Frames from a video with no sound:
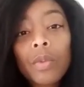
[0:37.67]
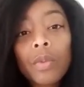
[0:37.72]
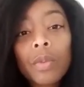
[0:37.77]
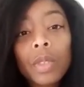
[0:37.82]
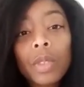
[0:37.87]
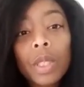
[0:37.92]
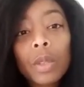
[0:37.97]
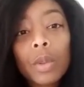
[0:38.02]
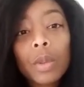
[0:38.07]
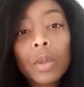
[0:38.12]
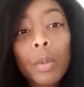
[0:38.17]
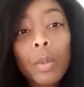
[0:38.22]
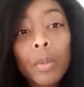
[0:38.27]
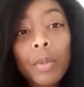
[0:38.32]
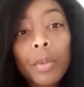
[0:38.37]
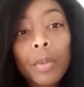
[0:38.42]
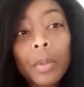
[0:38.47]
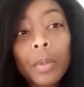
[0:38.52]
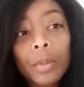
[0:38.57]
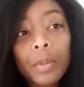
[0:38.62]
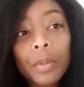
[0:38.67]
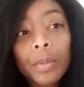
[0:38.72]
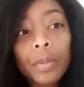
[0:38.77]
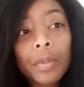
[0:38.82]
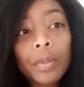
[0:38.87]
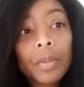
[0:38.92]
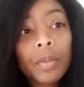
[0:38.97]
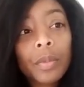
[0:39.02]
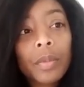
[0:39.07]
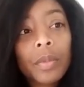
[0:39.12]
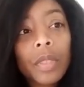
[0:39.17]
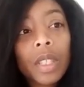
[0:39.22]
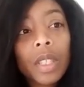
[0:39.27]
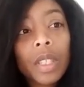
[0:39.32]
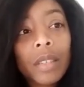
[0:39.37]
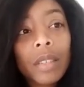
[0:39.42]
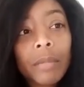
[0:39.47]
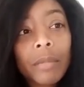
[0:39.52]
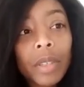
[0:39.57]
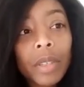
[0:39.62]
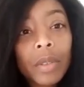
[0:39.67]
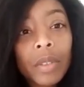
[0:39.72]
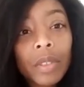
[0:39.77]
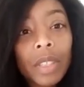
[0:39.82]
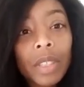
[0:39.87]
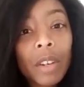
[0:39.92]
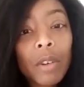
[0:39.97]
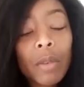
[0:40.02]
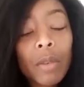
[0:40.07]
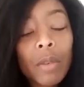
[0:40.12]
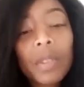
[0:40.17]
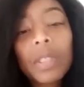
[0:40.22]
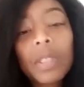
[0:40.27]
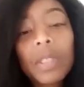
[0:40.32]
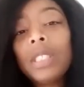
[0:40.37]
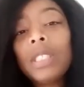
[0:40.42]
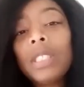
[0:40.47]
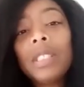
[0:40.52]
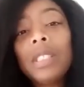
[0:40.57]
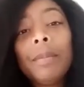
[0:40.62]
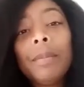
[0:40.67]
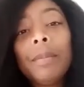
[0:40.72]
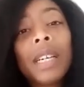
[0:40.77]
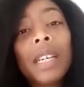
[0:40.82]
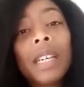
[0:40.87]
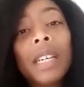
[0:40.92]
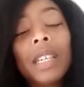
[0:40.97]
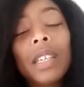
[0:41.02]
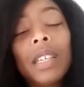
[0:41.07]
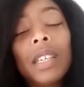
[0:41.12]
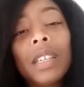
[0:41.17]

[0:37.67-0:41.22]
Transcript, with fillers: des groupes. Mais quand on a commencé, ils n'étaient pas,